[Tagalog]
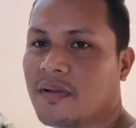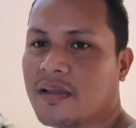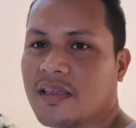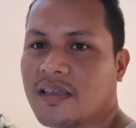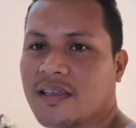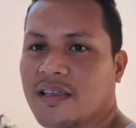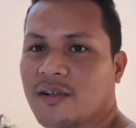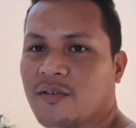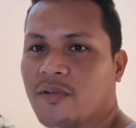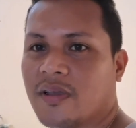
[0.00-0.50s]

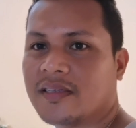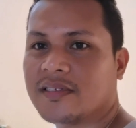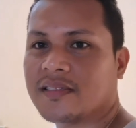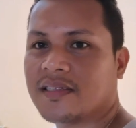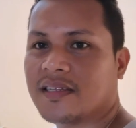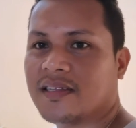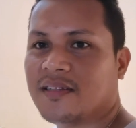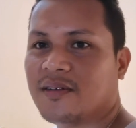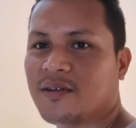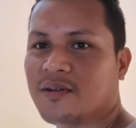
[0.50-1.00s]
magiging
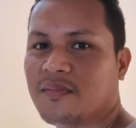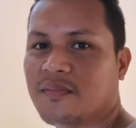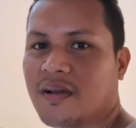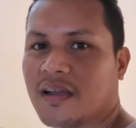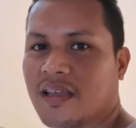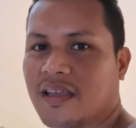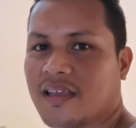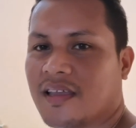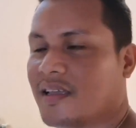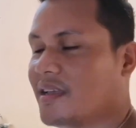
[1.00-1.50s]
wasted o
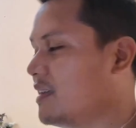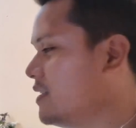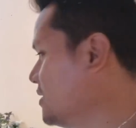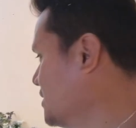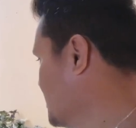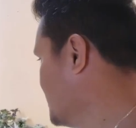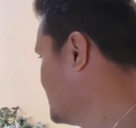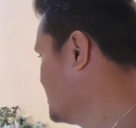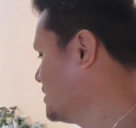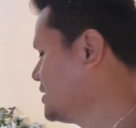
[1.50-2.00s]
magiging
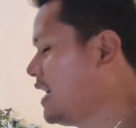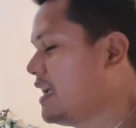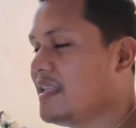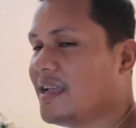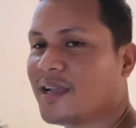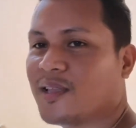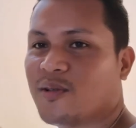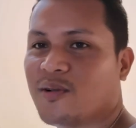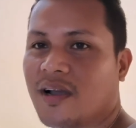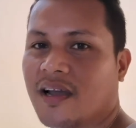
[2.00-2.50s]

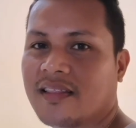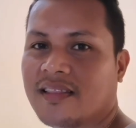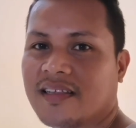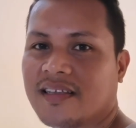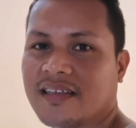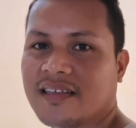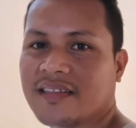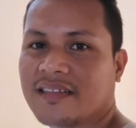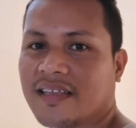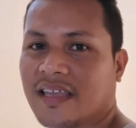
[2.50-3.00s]
sayang yung
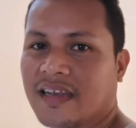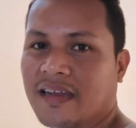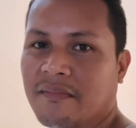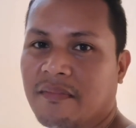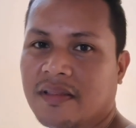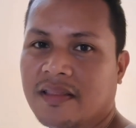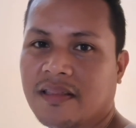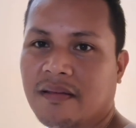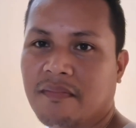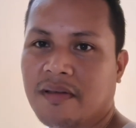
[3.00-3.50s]
ating
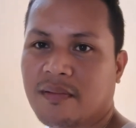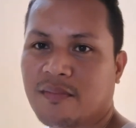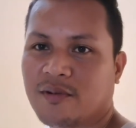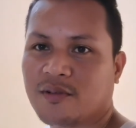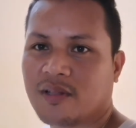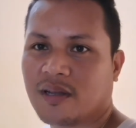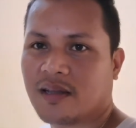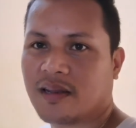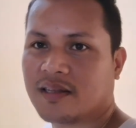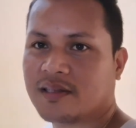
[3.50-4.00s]
kinabit na
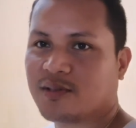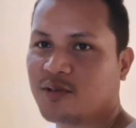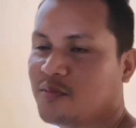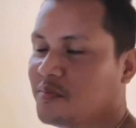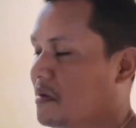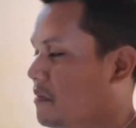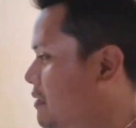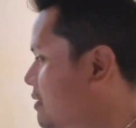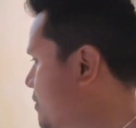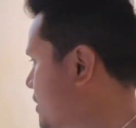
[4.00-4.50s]
Bermuda grass
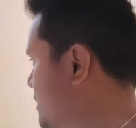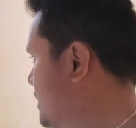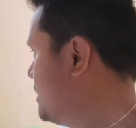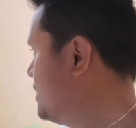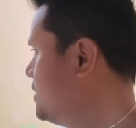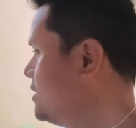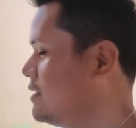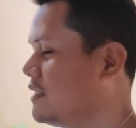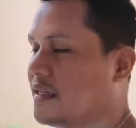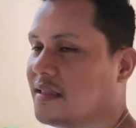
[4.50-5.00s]
kung
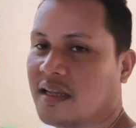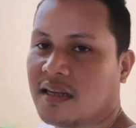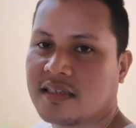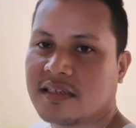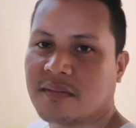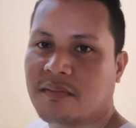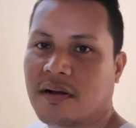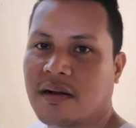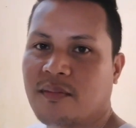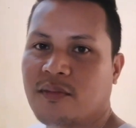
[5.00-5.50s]
mamamatay din siya dahil
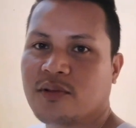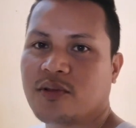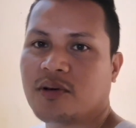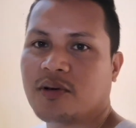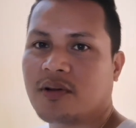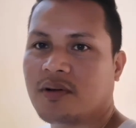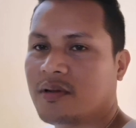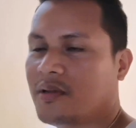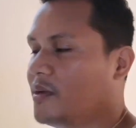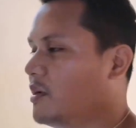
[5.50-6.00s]
sa mga
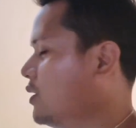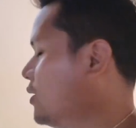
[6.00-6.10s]
motor.